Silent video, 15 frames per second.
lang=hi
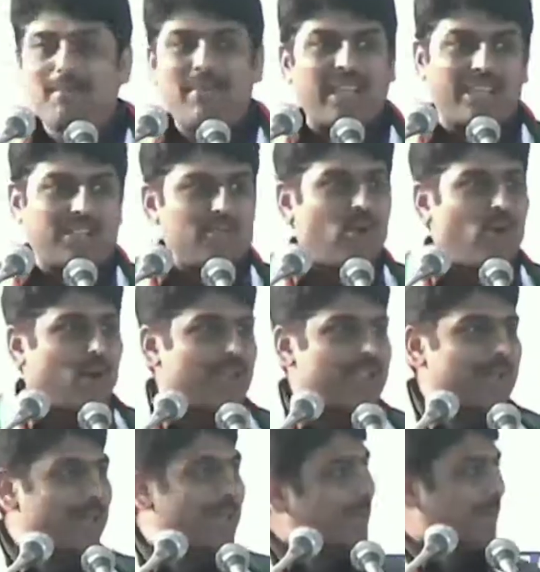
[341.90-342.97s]
मैं किसी और
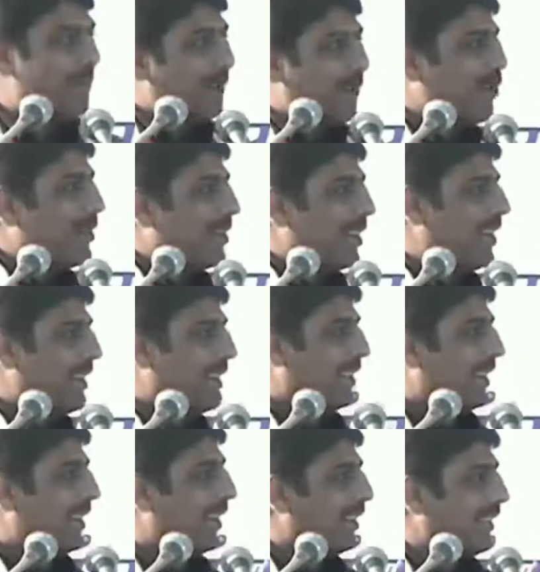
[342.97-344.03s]
शब्द का भी प्रयोग कर
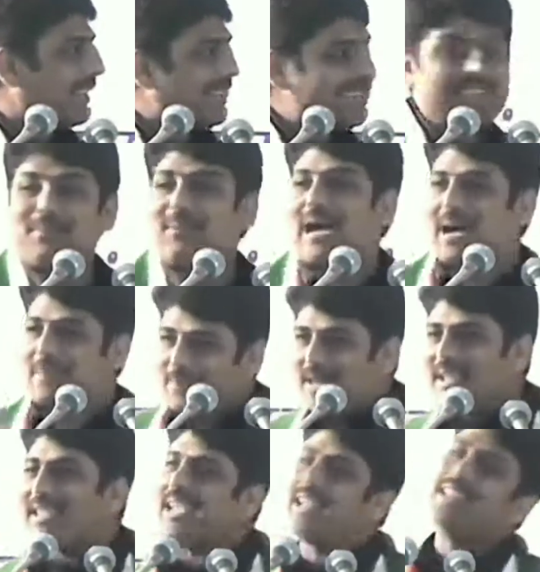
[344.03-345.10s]
लेता लेकिन जब
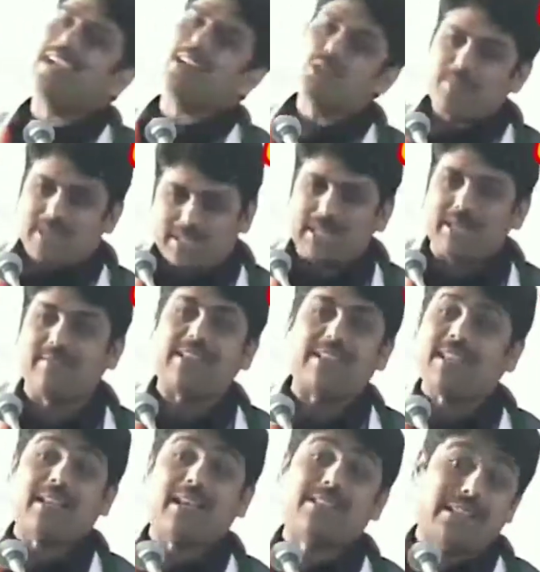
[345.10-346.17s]
आपने कह दिया तो मैं इसी
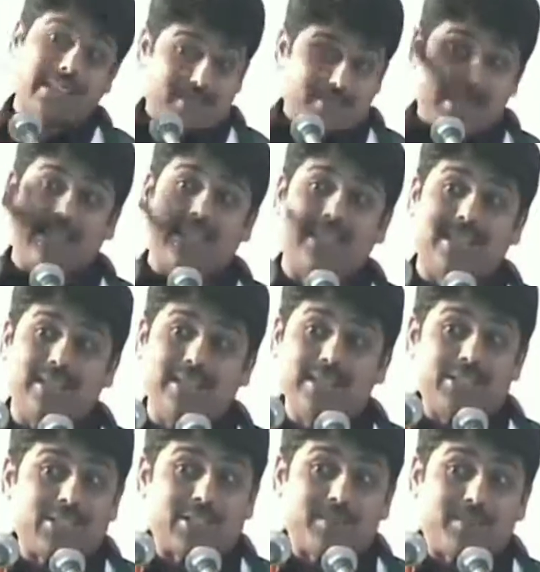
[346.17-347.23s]
वैसे अच्छा एक बात है
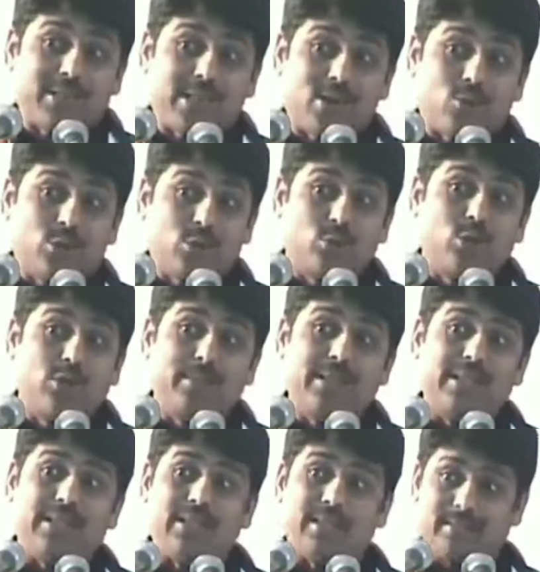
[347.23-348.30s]
इस शब्द का कोई तोड़ भी
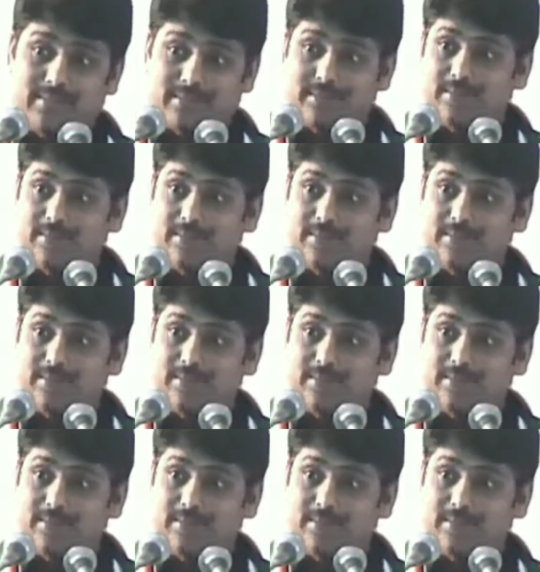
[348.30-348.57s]
नहीं है